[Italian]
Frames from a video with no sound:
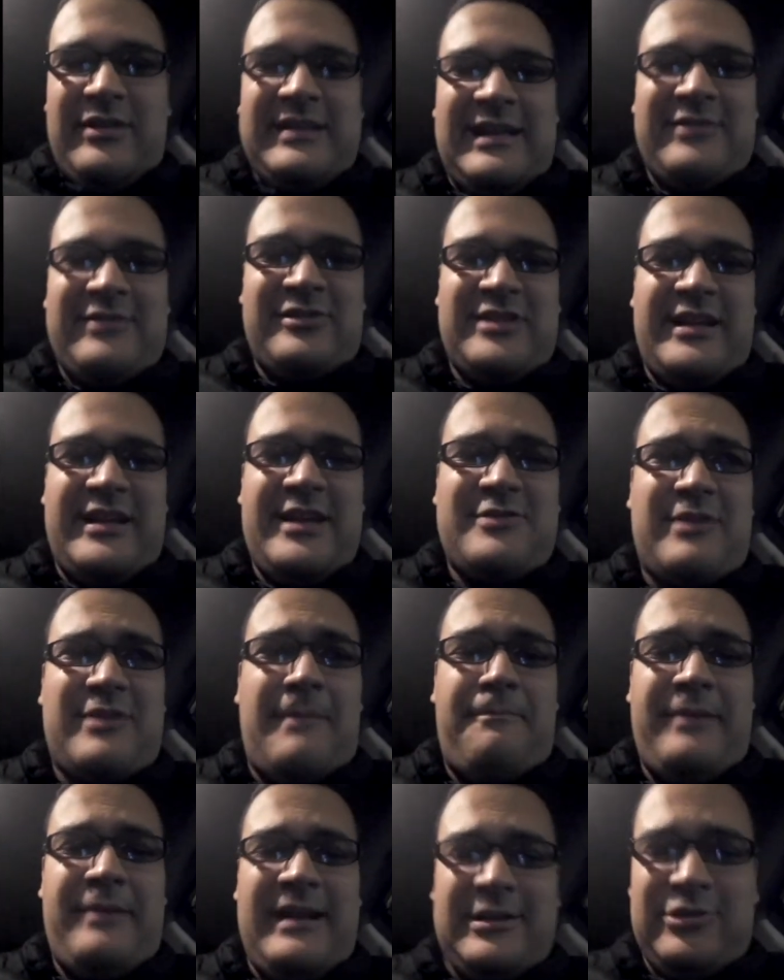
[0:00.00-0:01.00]
Tanto se riesco
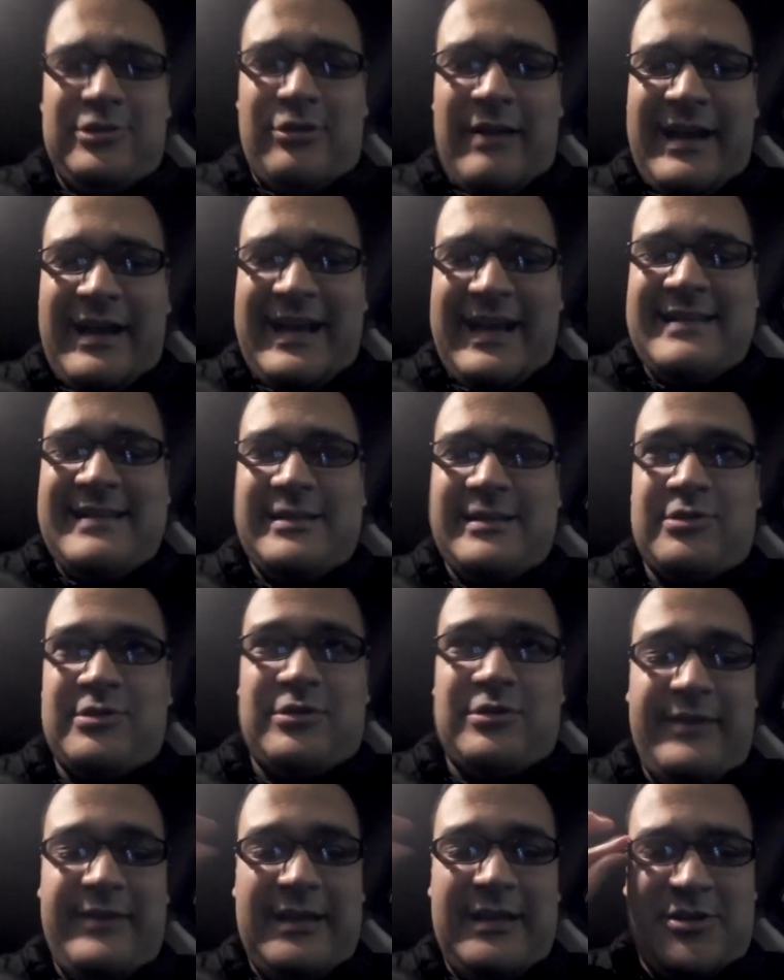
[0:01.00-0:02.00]
appena torno a casa
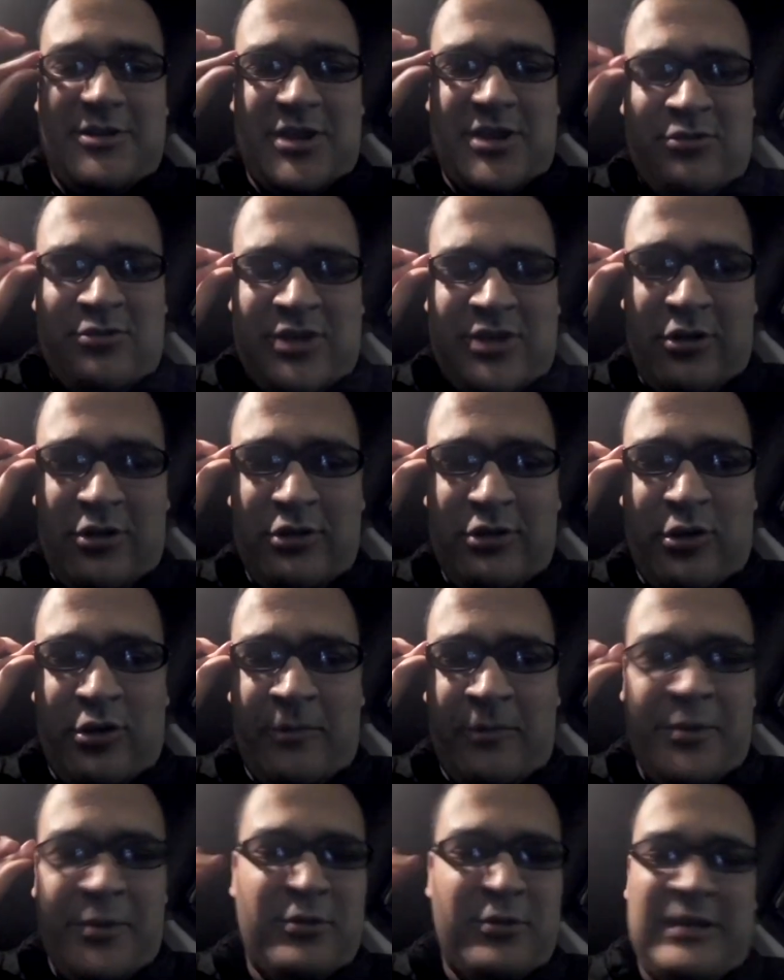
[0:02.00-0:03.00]
questo video, accendo un secondo il
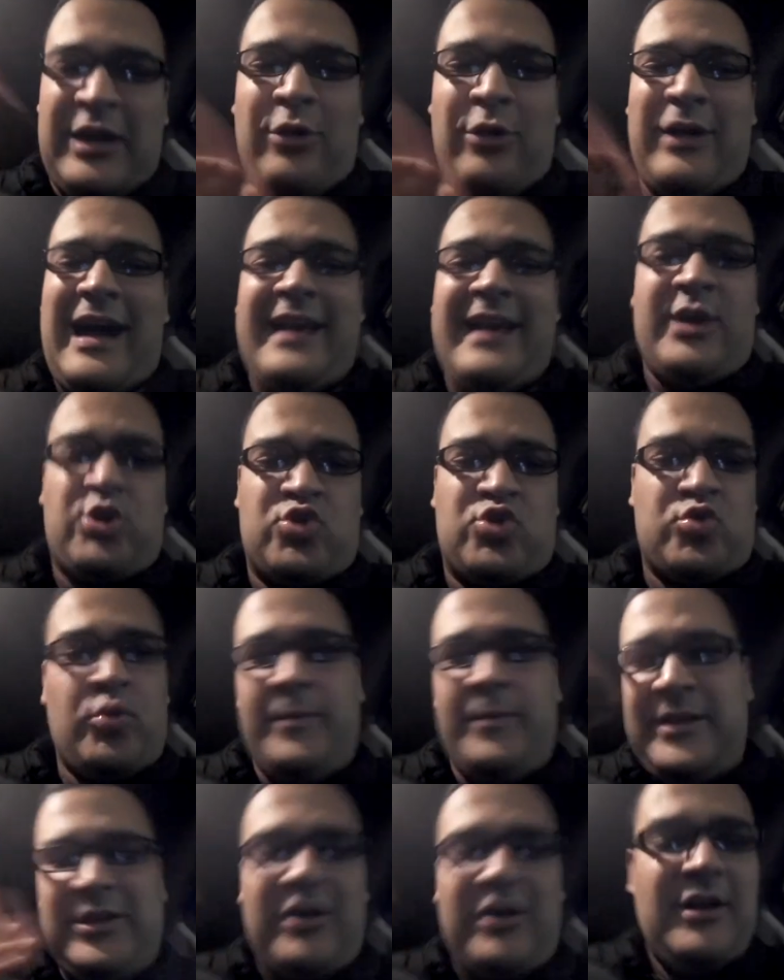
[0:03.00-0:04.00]
computer, lo carico
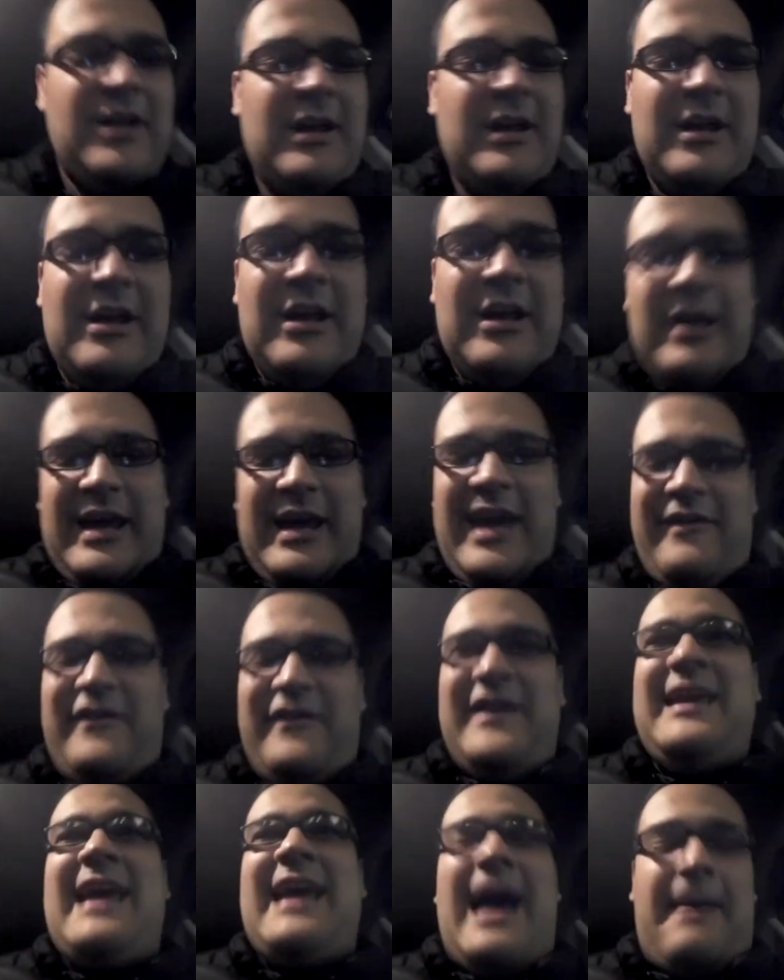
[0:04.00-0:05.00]
subito e
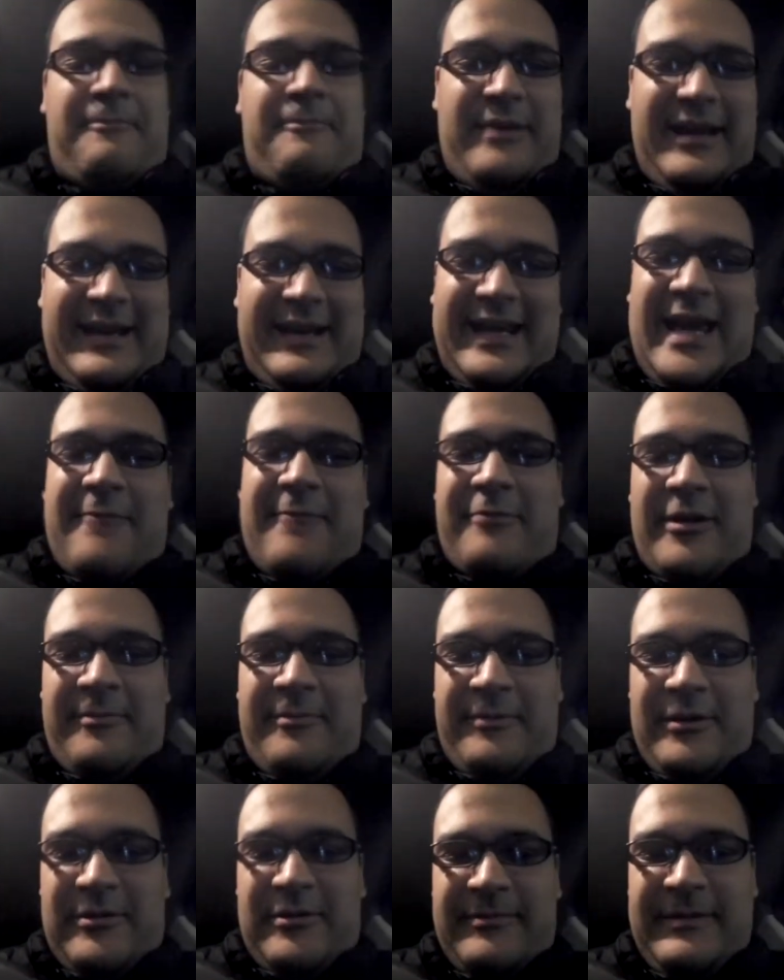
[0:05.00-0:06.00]
via perché
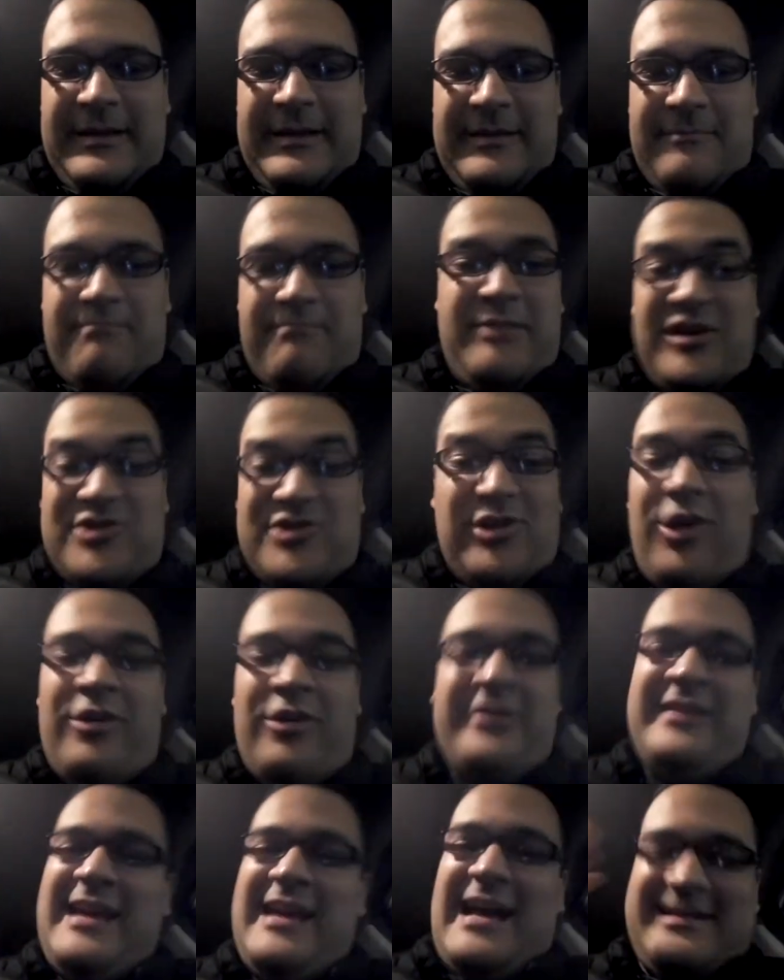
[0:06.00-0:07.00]
proprio
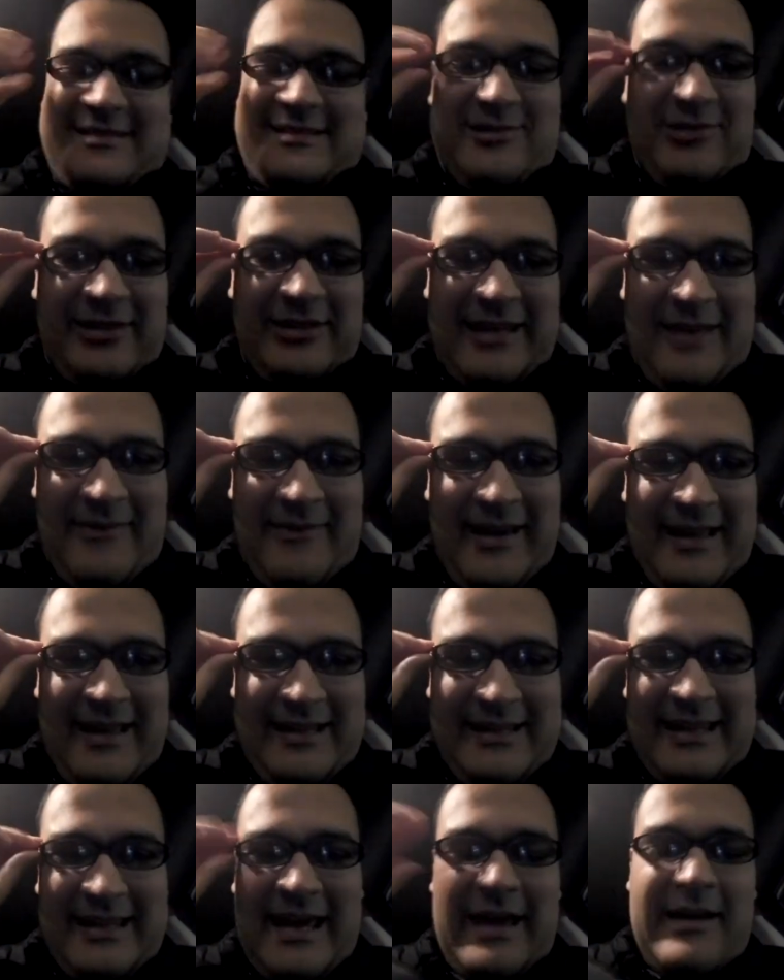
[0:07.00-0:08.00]
bisogna
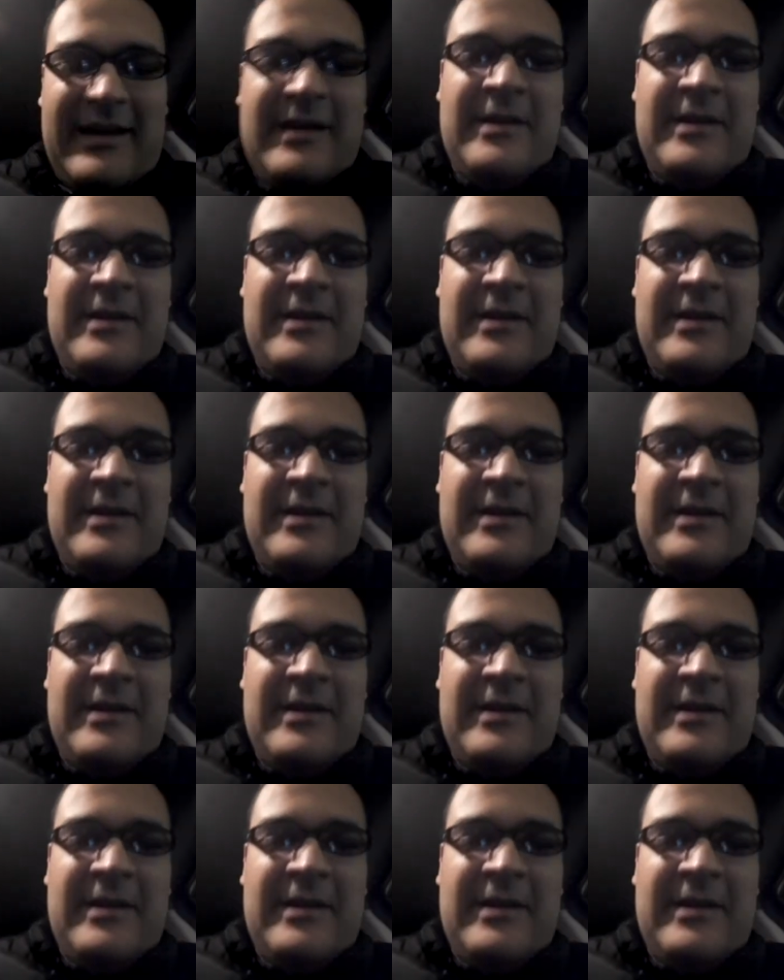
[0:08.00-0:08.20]
assolutamente